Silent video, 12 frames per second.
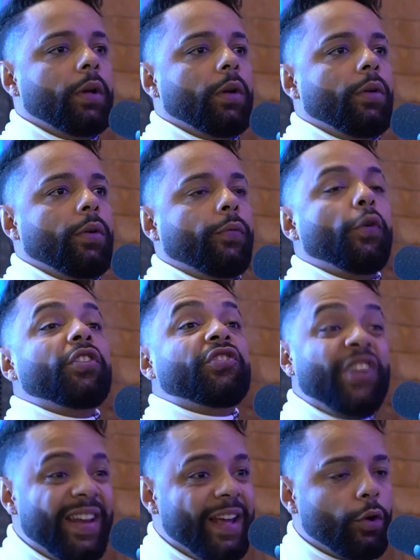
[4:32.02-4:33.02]
Foi
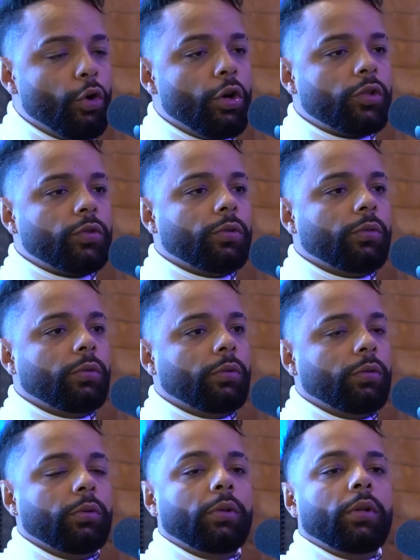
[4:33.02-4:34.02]
generoso,
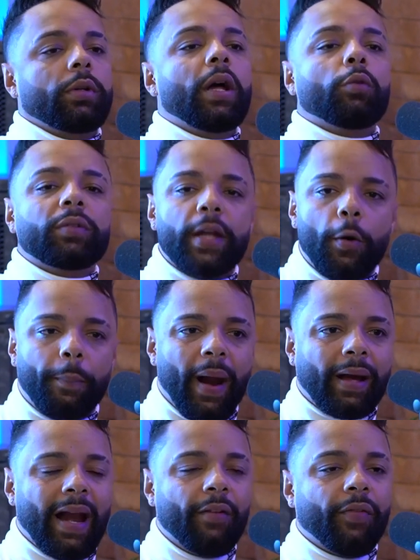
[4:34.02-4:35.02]
não deu para
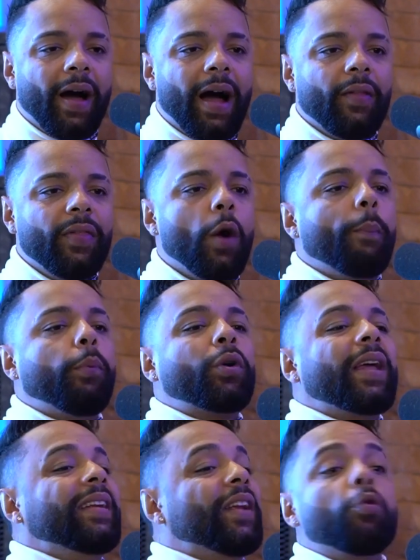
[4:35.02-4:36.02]
gravar, não
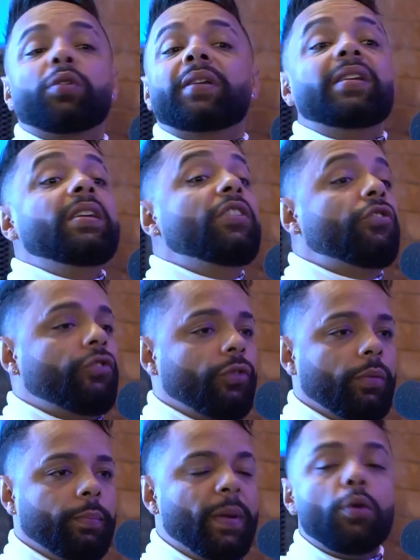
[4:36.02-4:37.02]
porque ele não quis,
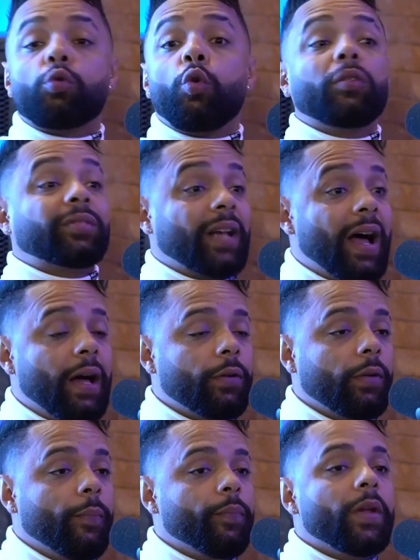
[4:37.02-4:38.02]
pelo contrário.
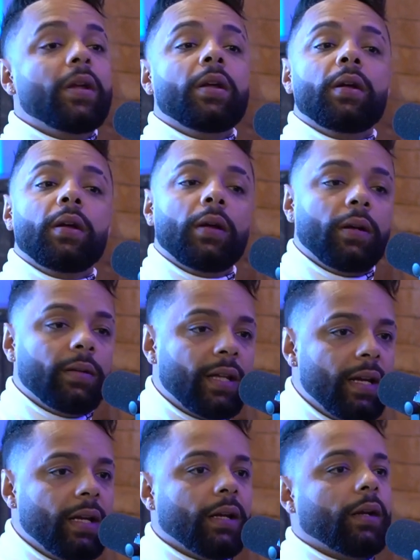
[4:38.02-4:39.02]

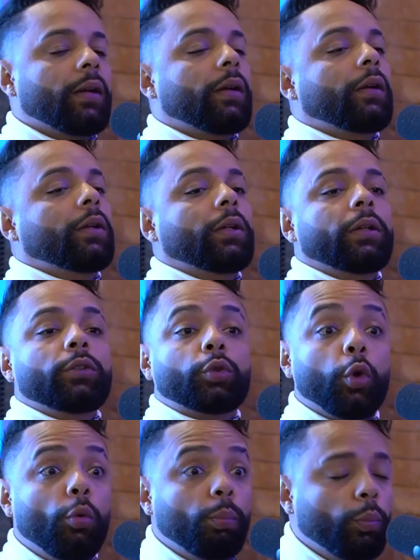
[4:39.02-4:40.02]
Dri,
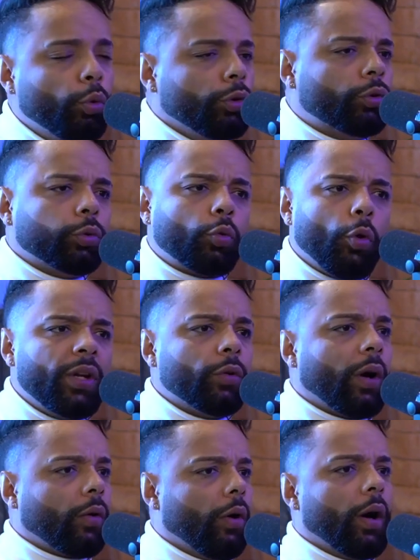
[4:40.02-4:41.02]
tô muito
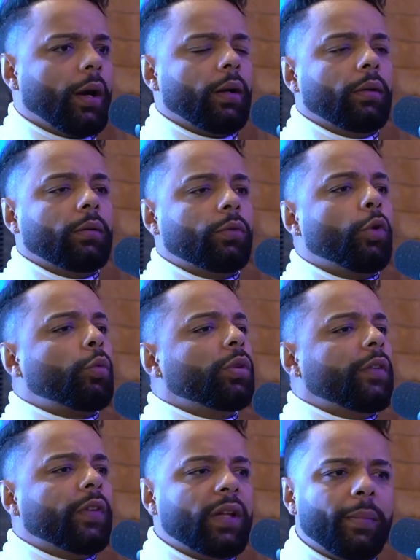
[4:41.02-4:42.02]
corrido agora, tô com
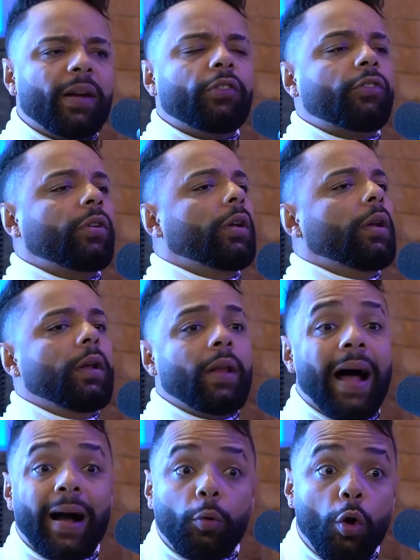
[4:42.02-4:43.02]
DVD, mas
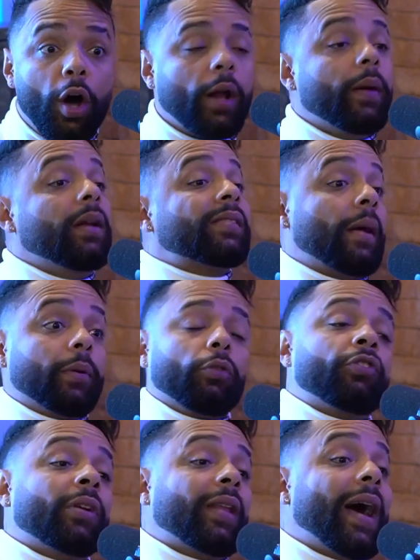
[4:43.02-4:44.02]
agora ele sabe que eu
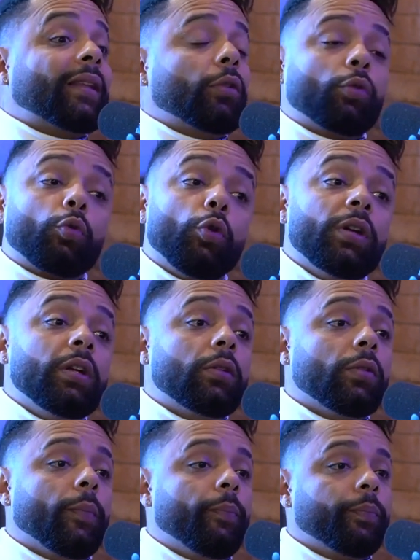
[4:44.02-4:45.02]
tinha data, eu tô
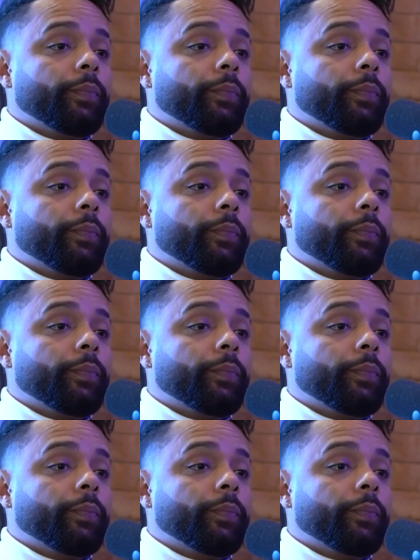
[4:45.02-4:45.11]
corrido.